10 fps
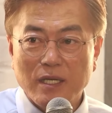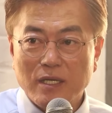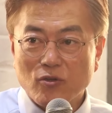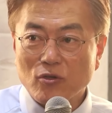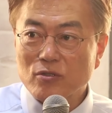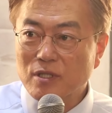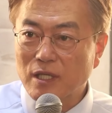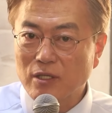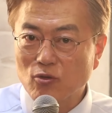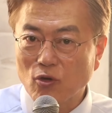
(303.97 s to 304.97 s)
또는
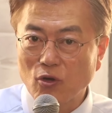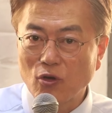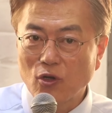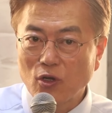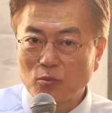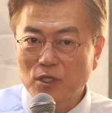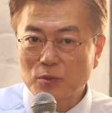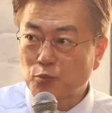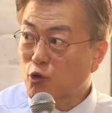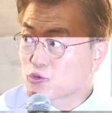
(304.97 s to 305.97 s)
문파라고 불리는
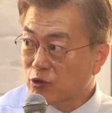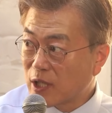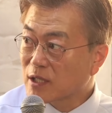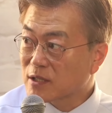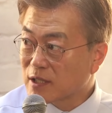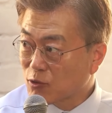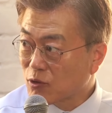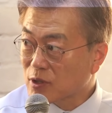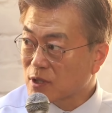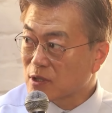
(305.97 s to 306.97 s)
그런 일군의 이제
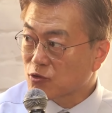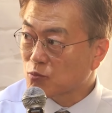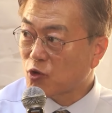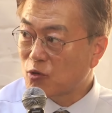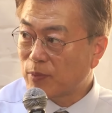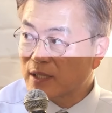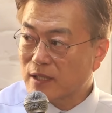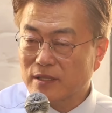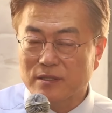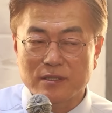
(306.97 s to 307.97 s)
그룹이 생겨나기 시작을
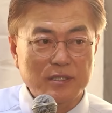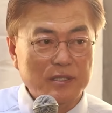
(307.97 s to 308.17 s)
했는데